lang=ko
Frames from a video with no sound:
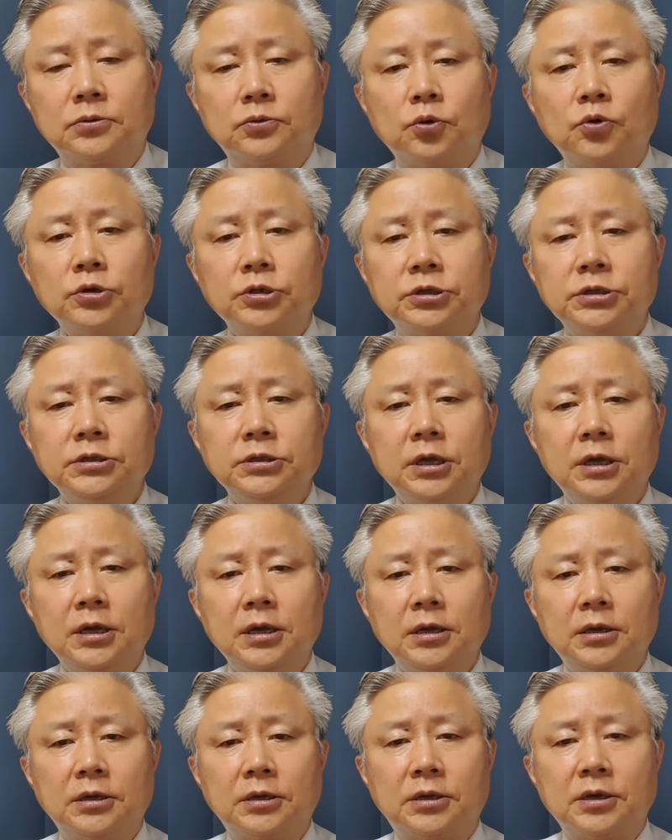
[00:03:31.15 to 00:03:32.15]

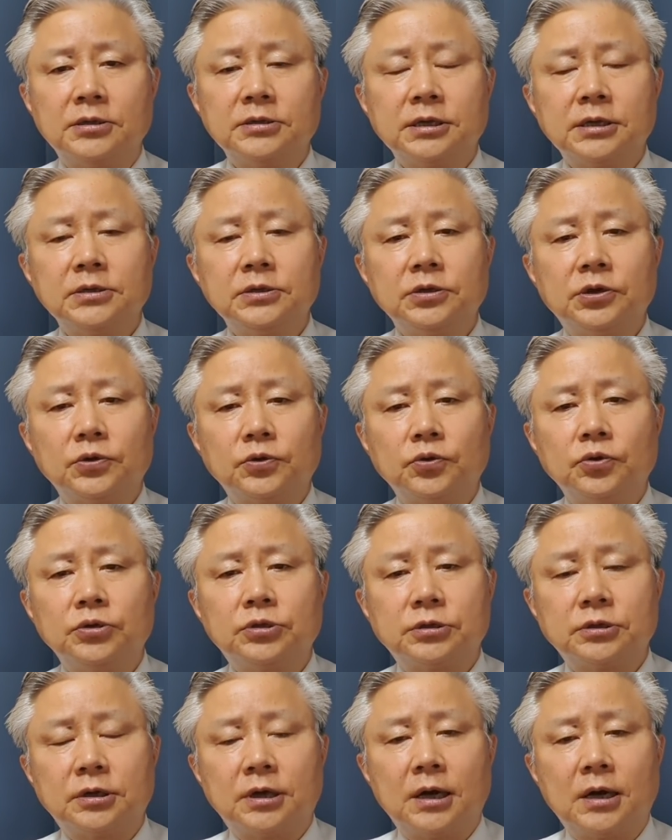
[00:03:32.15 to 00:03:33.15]
도시의 경쟁력도
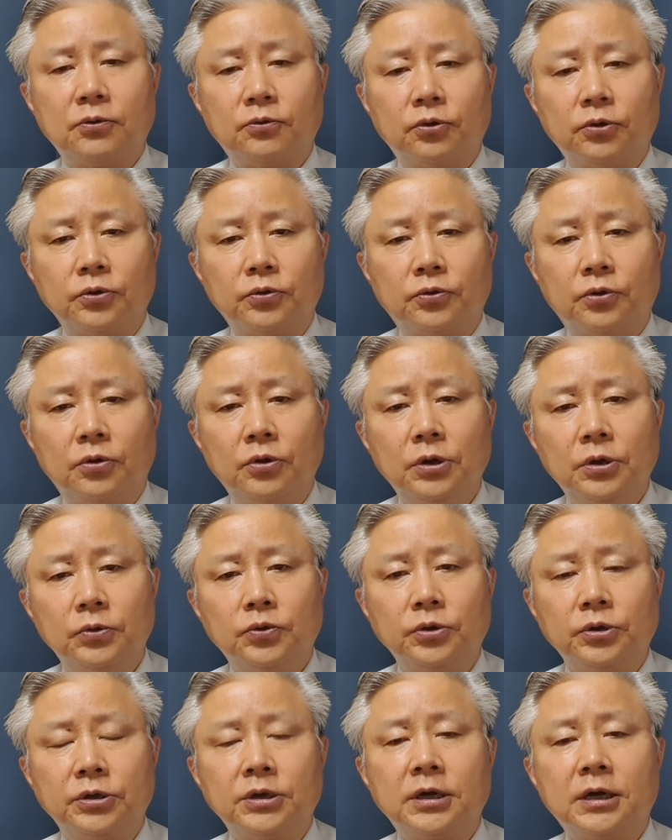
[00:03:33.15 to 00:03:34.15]
저하하고 있고
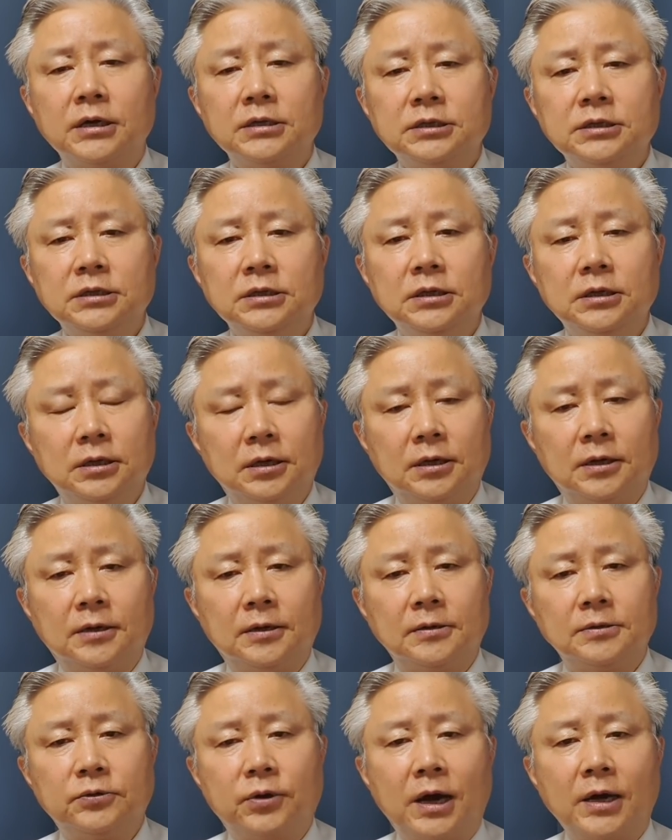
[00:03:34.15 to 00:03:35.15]
또 여러 가지
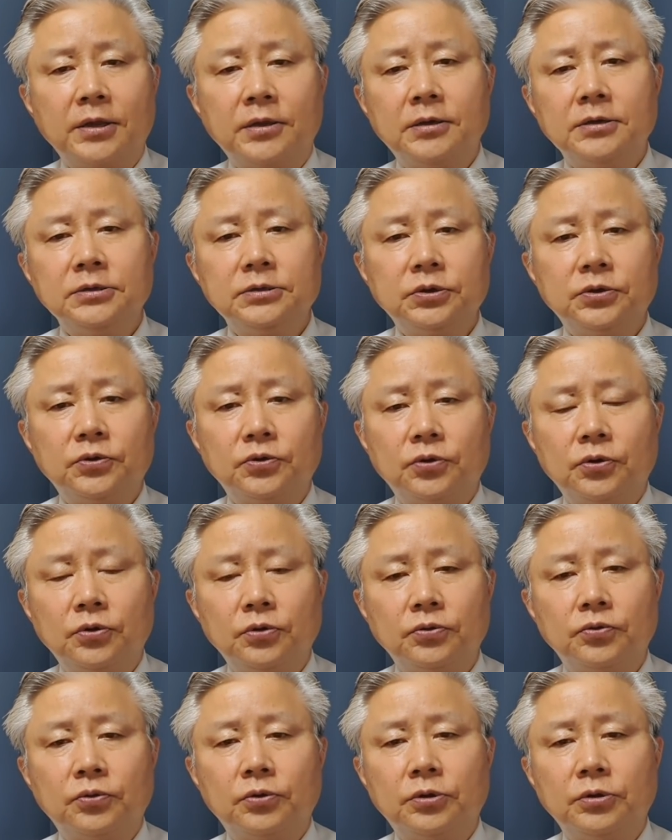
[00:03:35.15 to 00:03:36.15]
어,
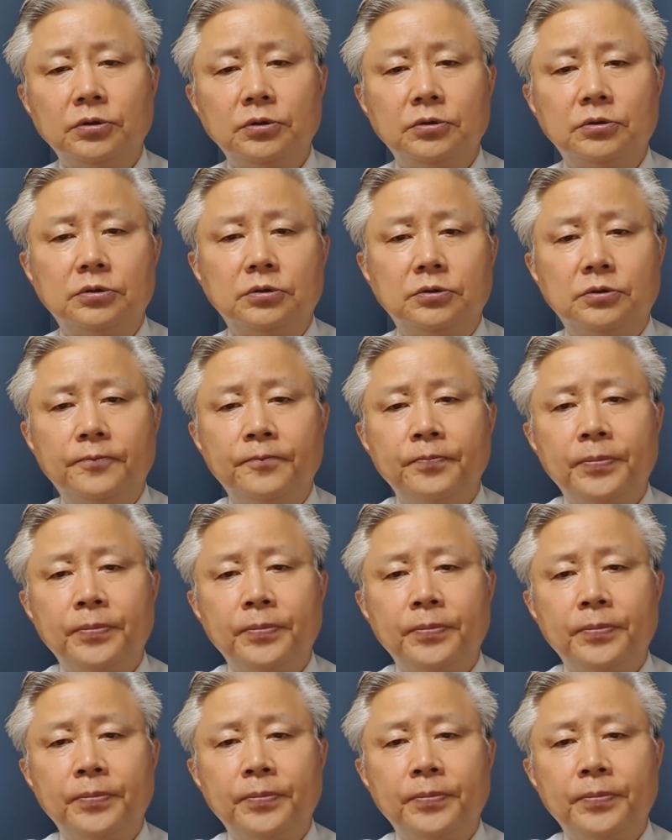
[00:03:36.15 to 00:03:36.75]
환경적으로 또는 이